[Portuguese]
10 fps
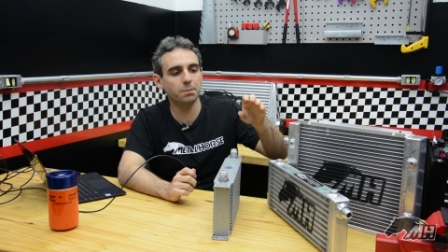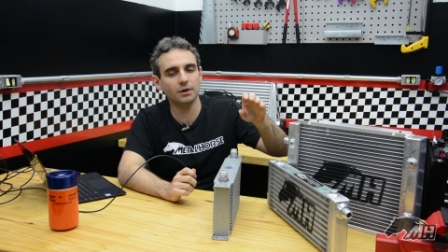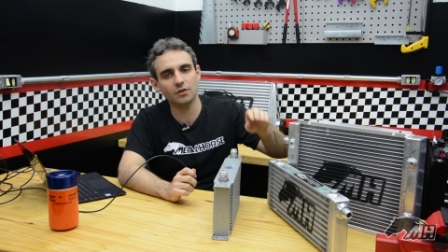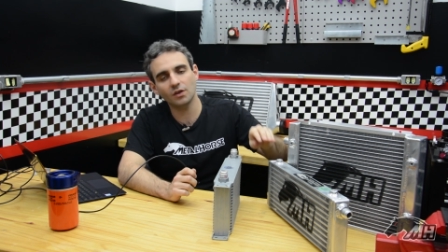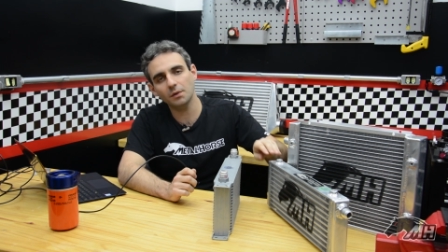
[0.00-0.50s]

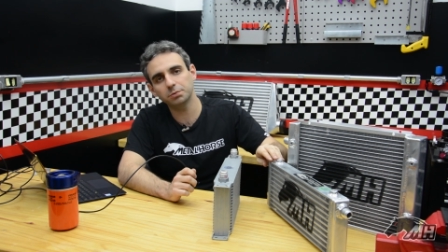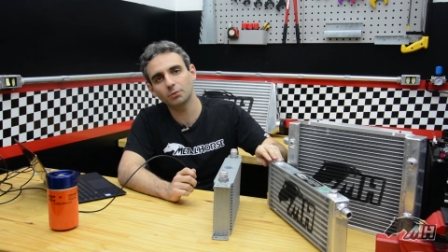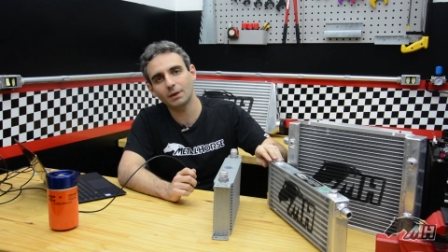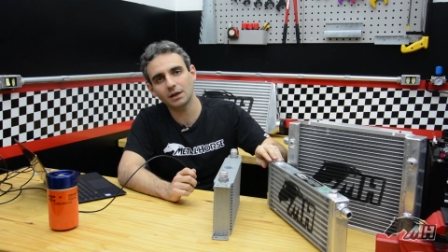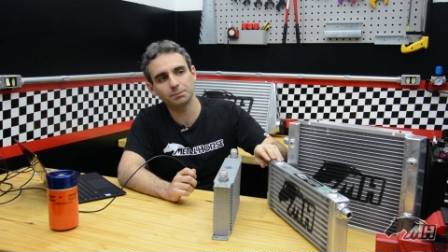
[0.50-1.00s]
por exemplo,
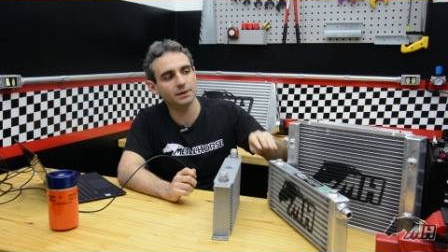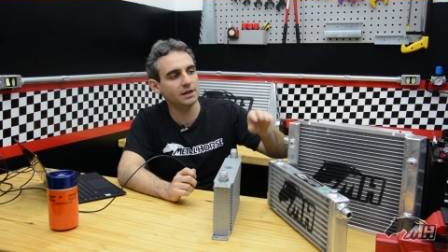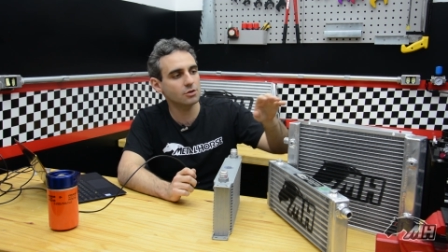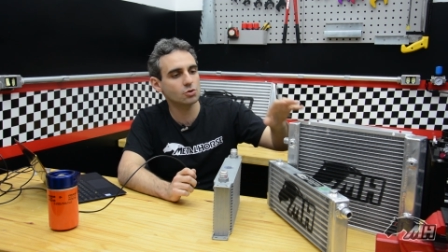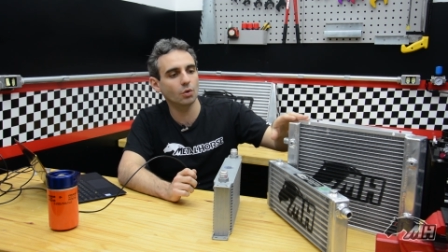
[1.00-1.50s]
um bar
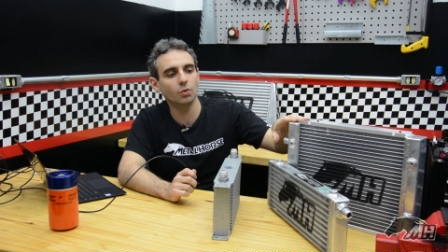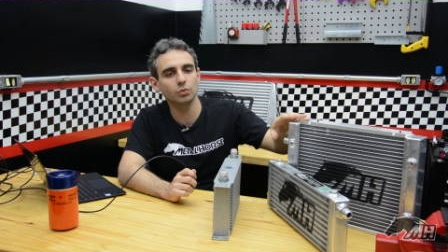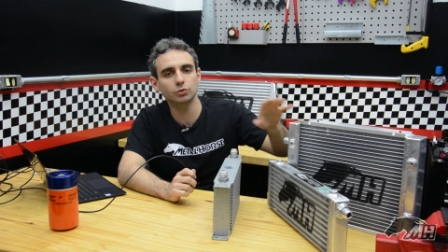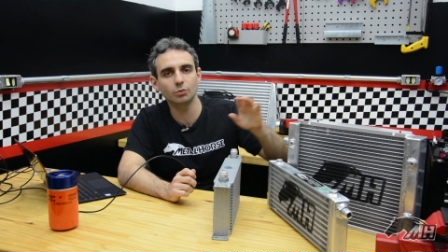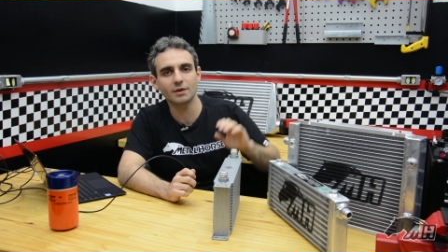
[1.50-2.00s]
plate
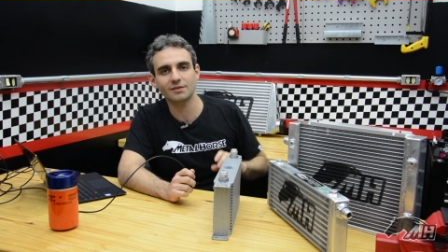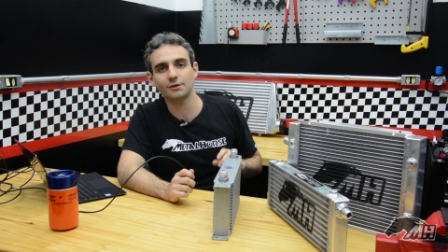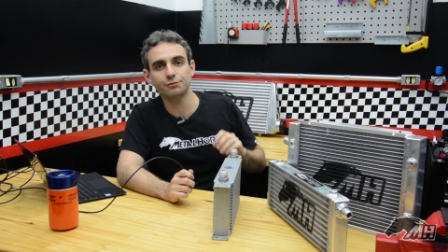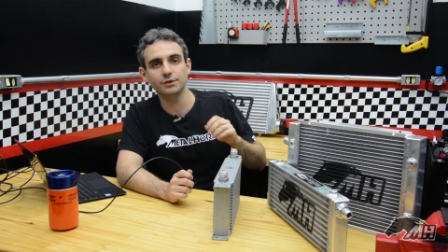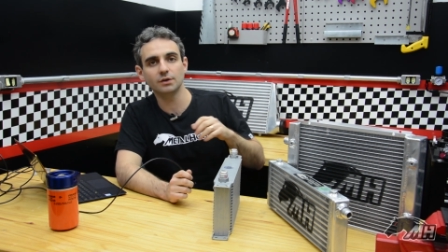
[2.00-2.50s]
ou um tubo
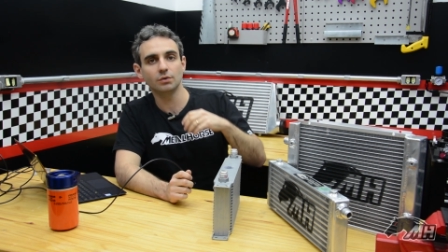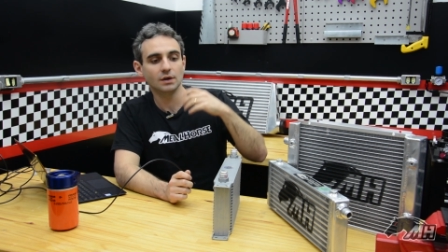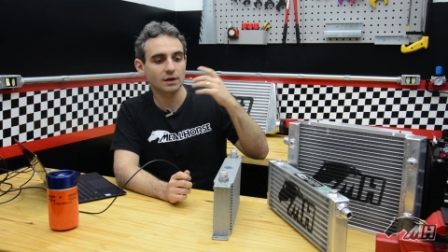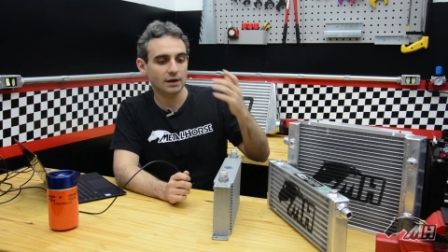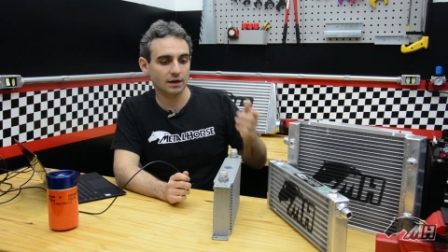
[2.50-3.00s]
extra fino
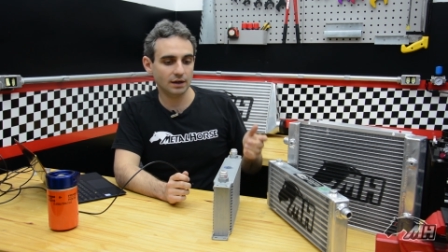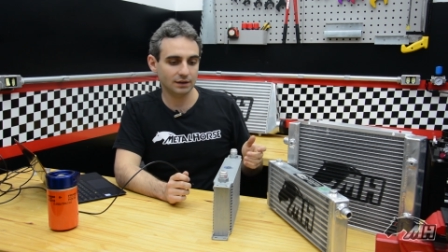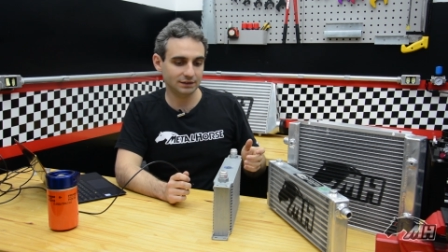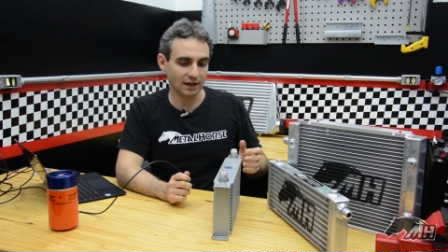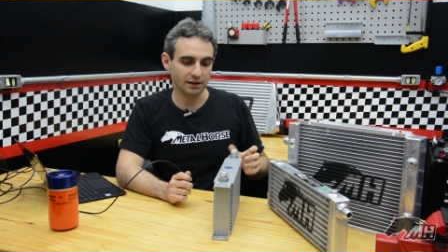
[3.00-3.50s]

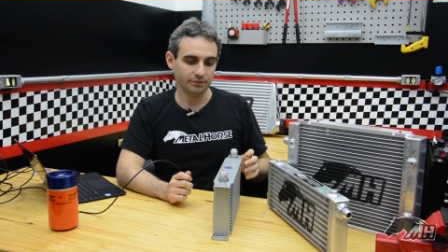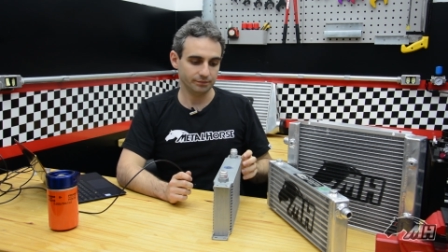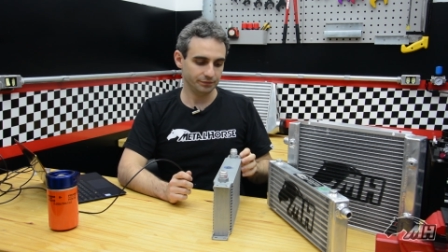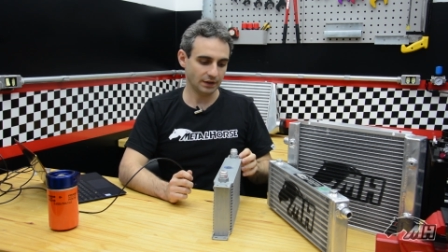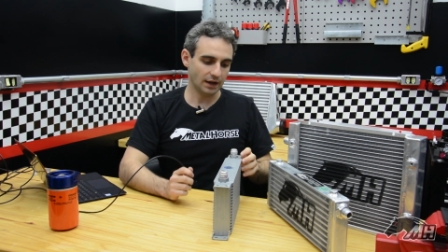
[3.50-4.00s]
uh, tem.
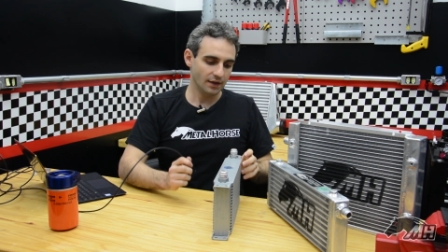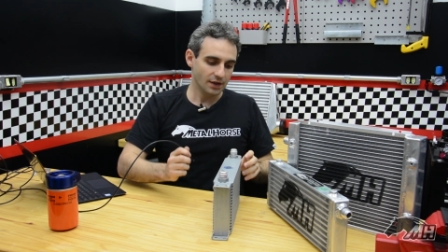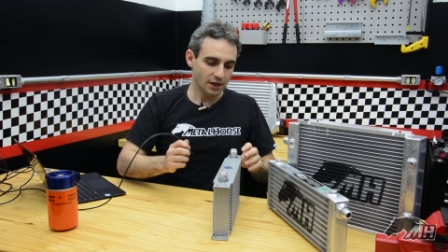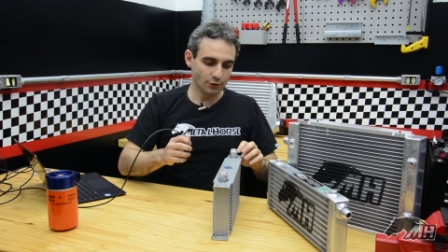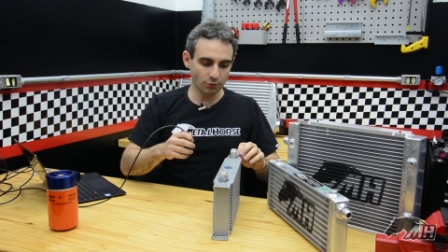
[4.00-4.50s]
Tá?
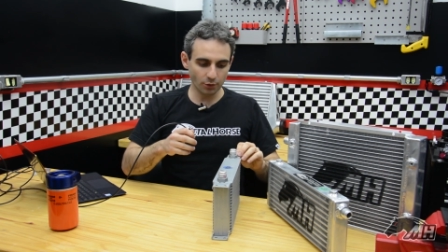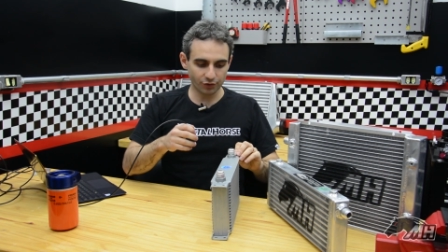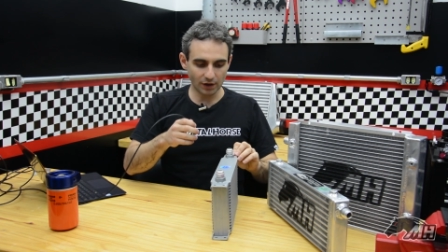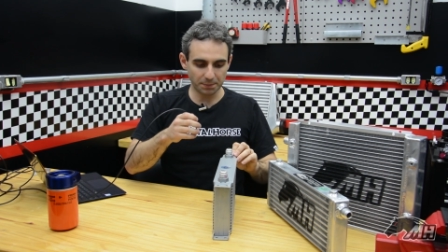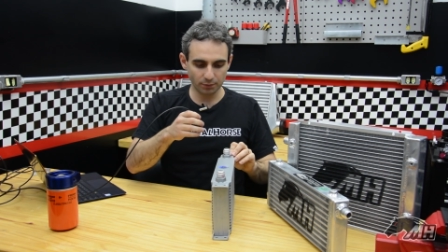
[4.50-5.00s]
Eu vou
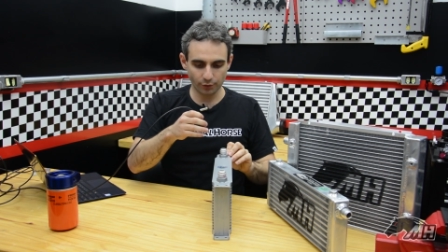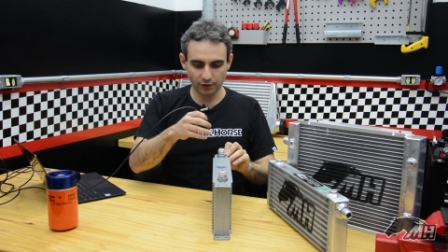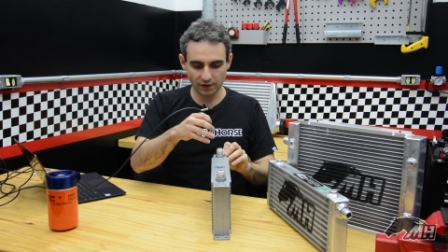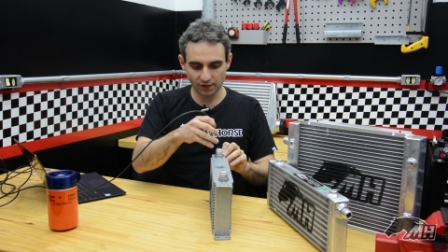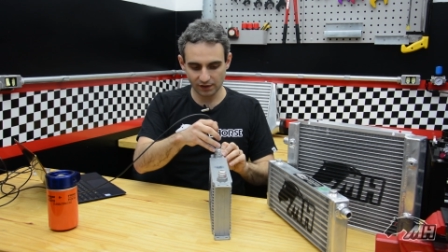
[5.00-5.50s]
mostrar para
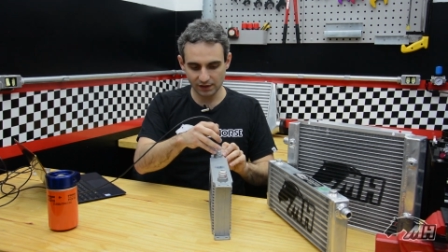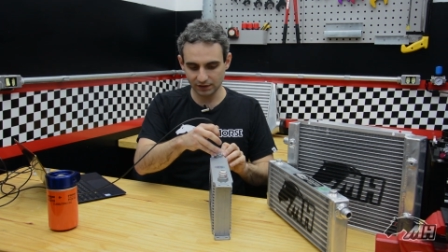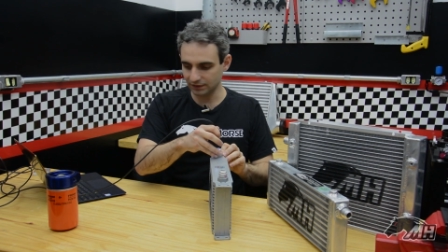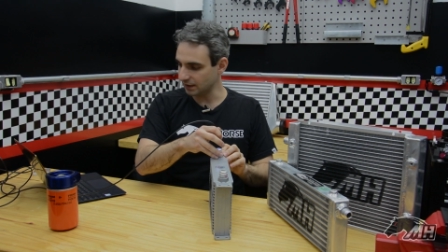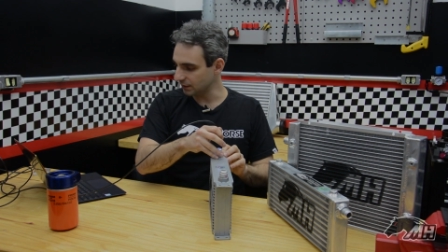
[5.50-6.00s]
vocês aqui
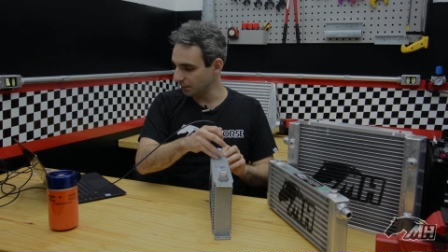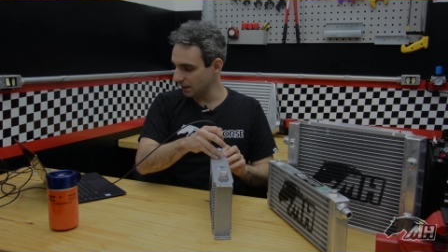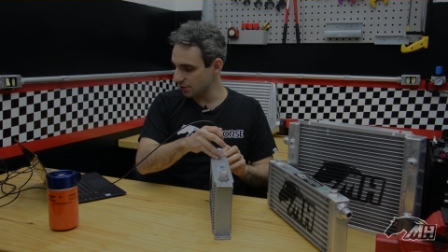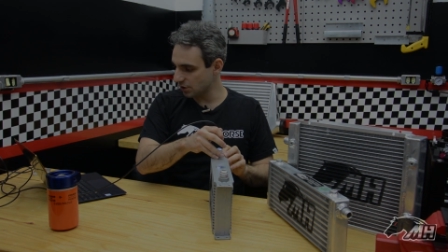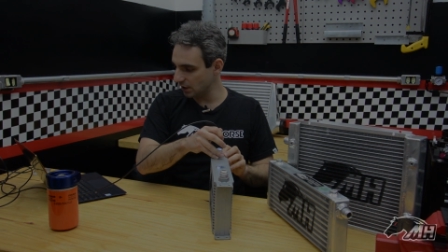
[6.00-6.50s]

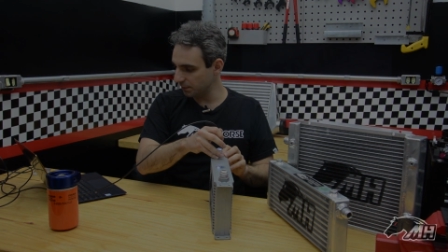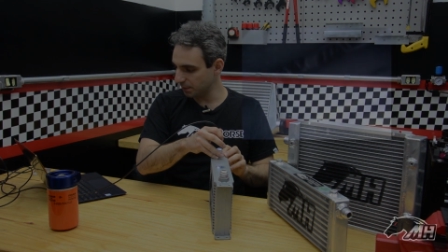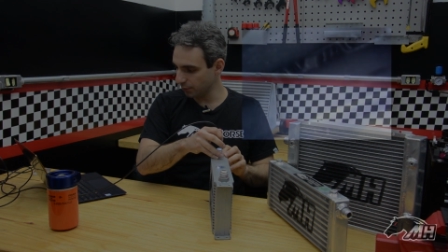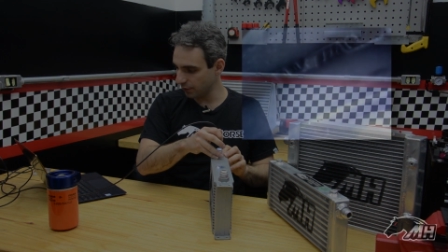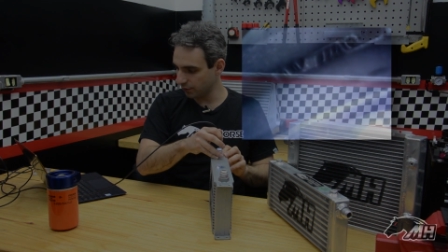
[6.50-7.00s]
internamente ele
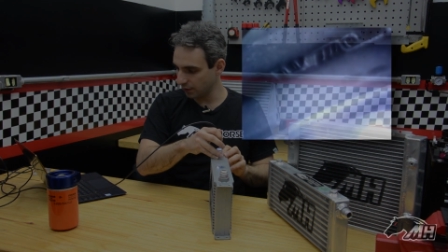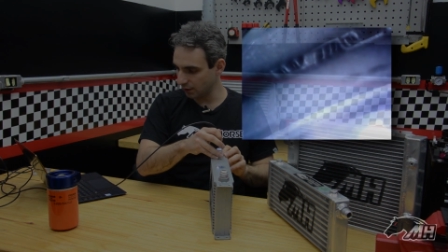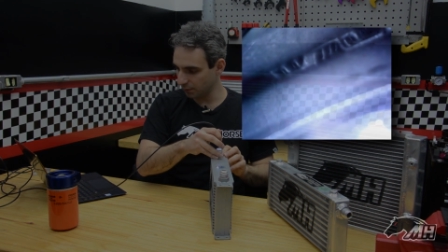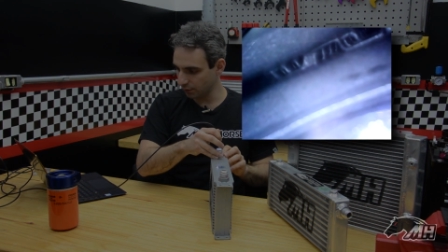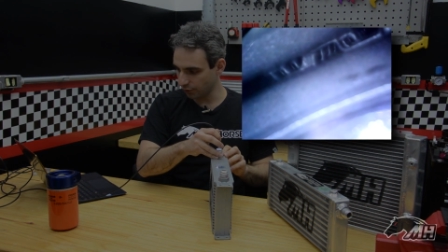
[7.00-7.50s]
para vocês
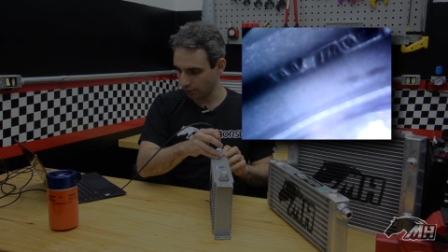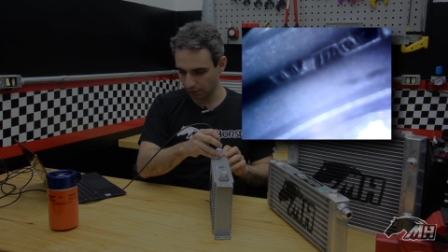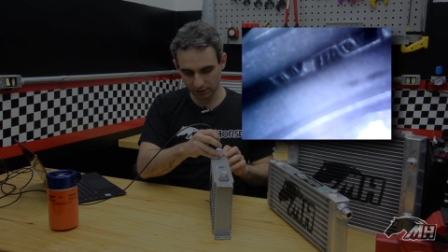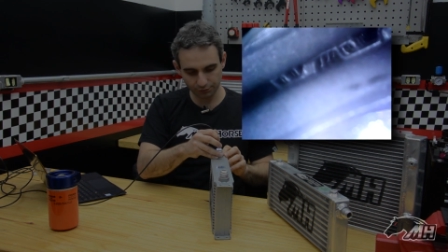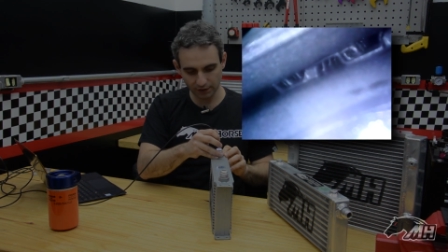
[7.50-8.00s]
terem uma noção.
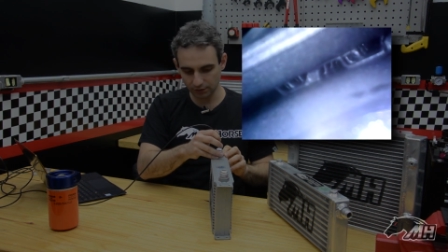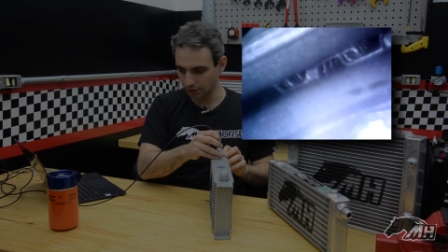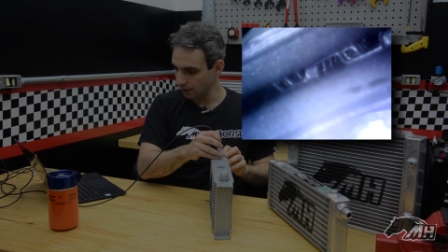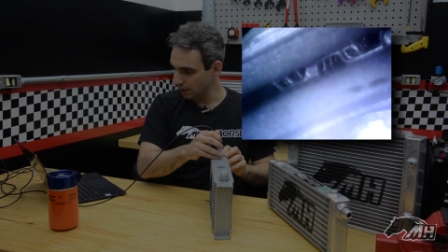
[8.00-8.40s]
Ó, tá vendo?